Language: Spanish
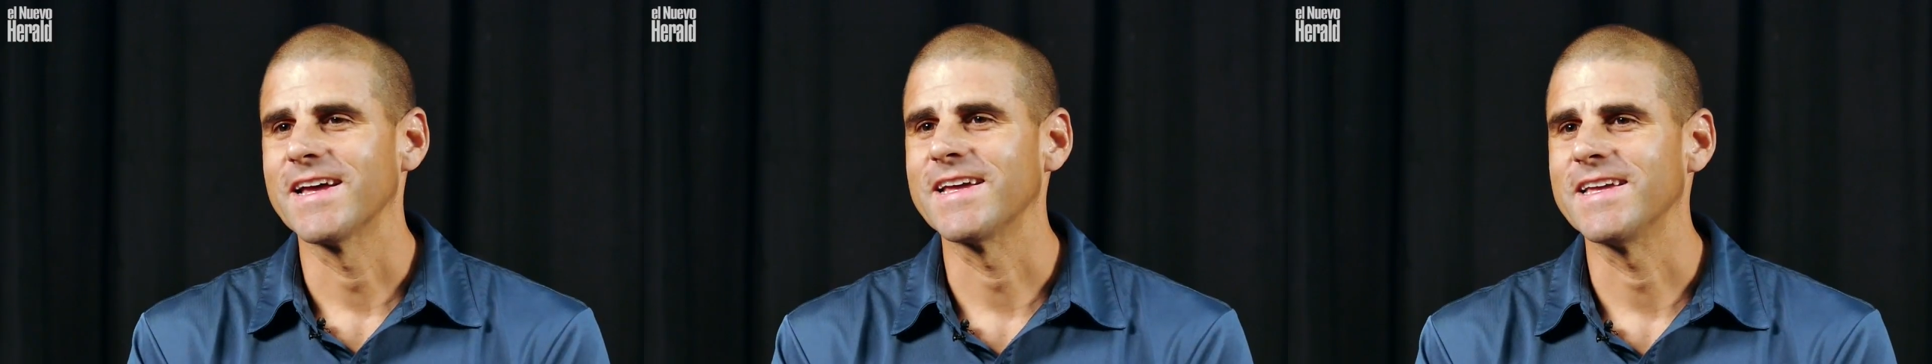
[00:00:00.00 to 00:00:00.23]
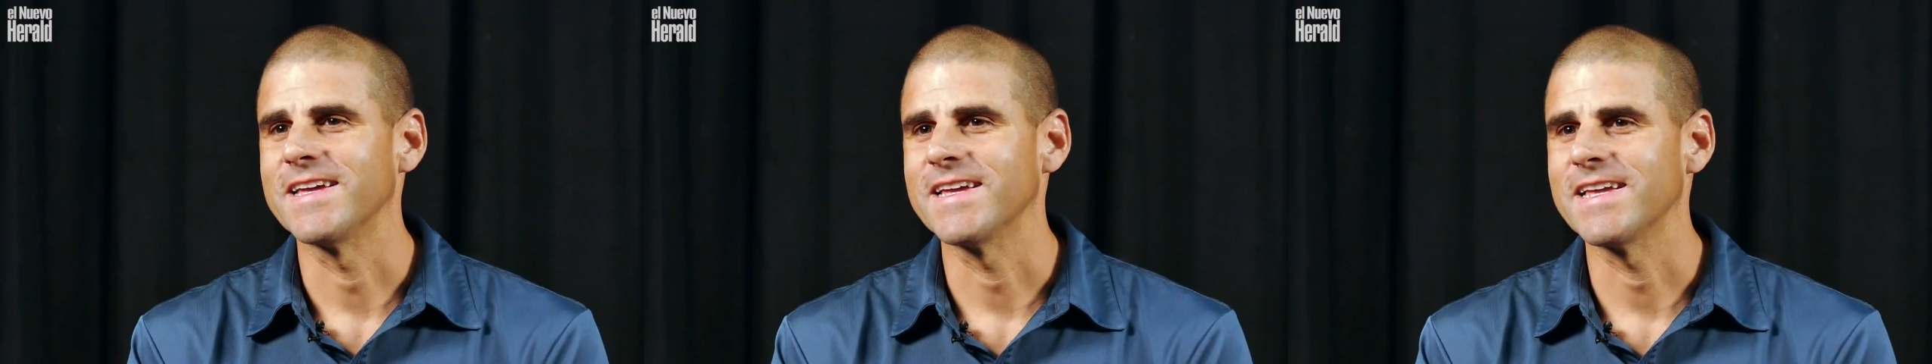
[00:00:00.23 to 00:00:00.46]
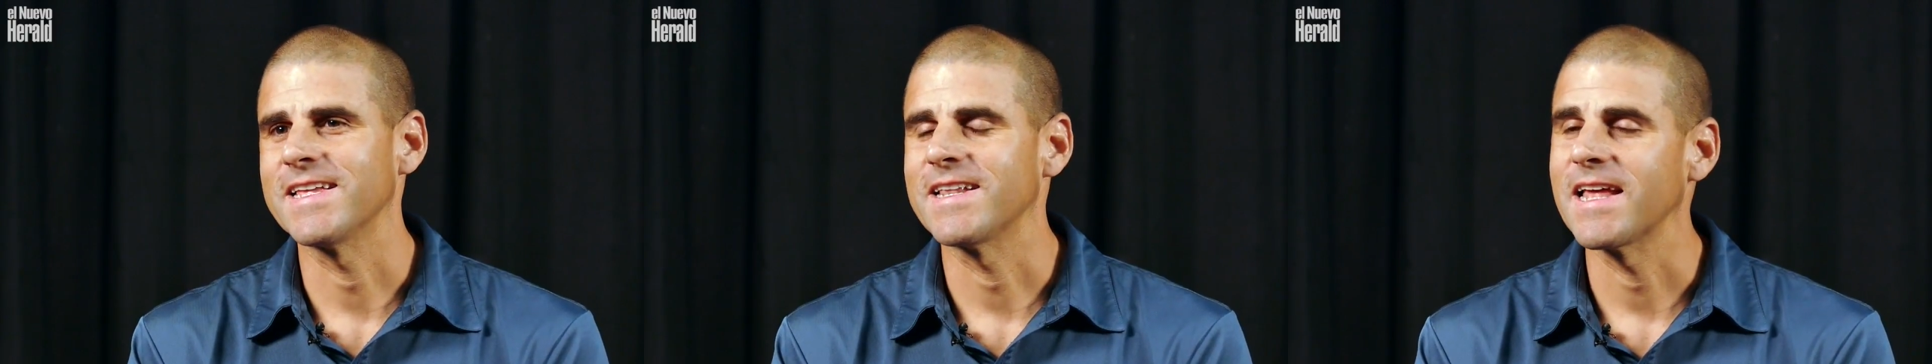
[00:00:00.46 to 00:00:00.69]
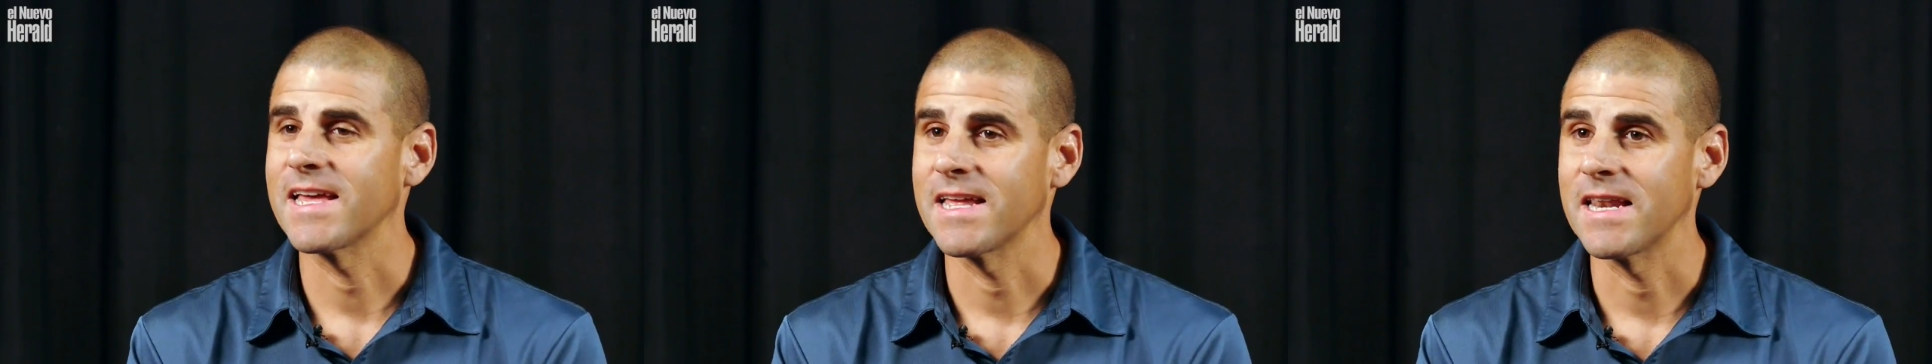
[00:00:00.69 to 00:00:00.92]

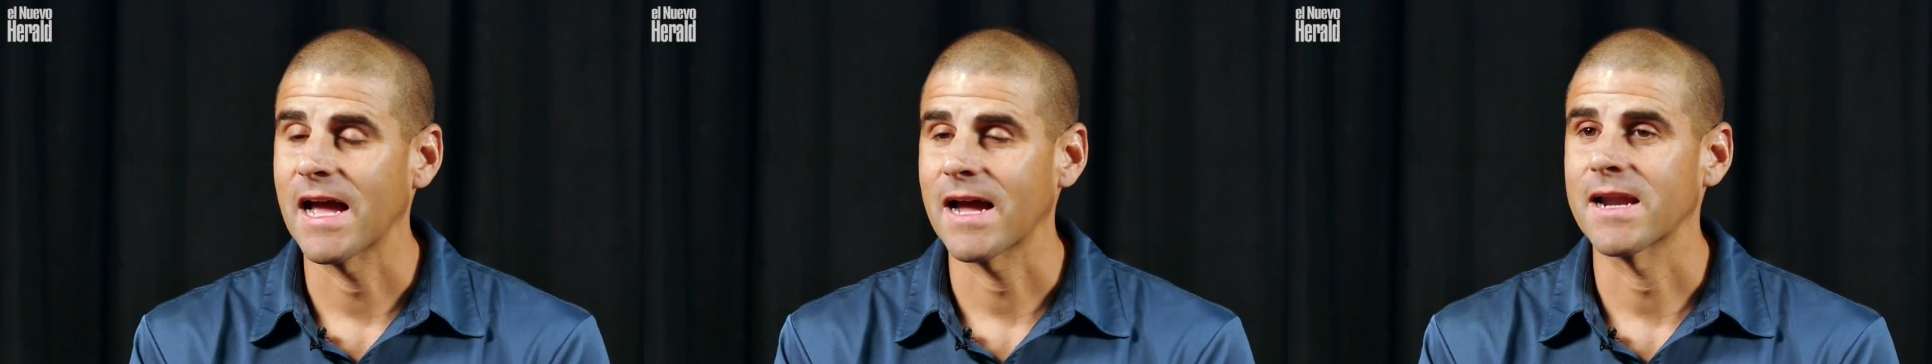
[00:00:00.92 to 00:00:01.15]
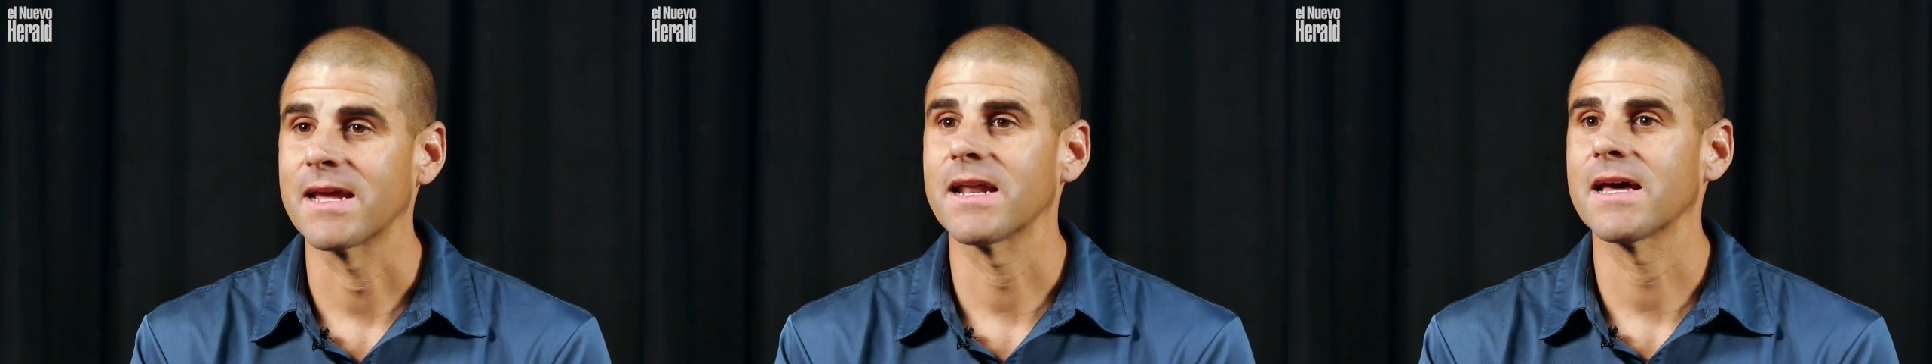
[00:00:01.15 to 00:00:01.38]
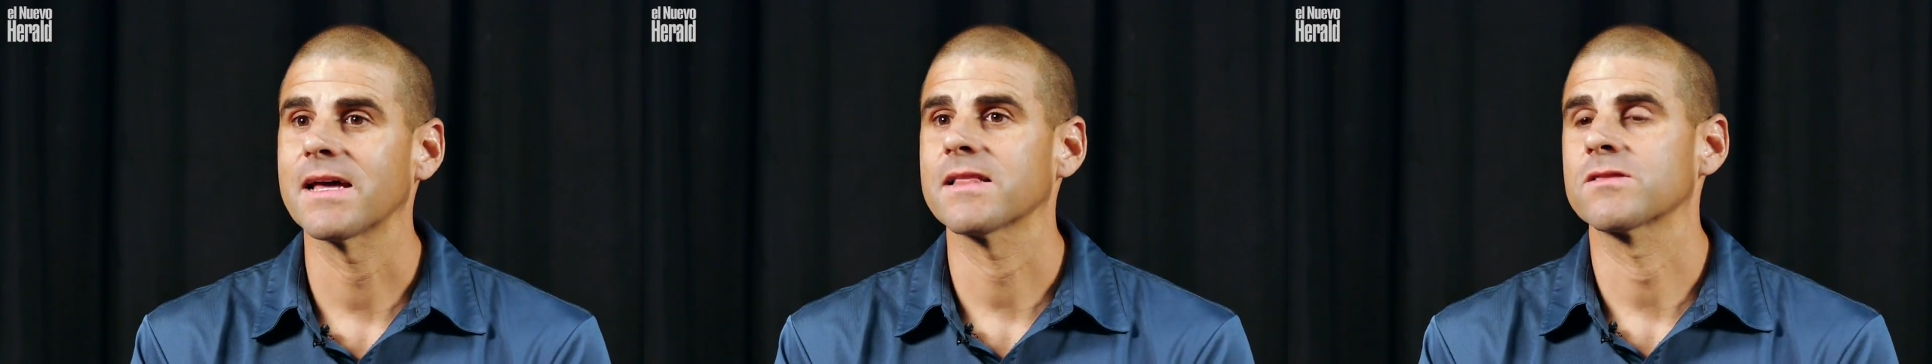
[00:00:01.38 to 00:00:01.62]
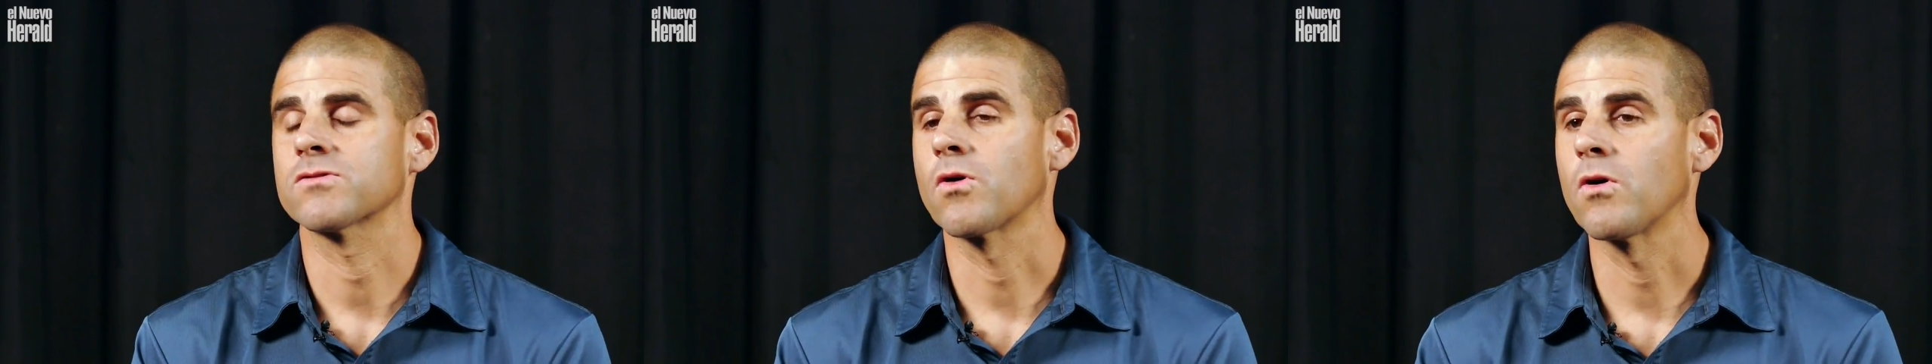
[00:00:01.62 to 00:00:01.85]
Y, la carrera,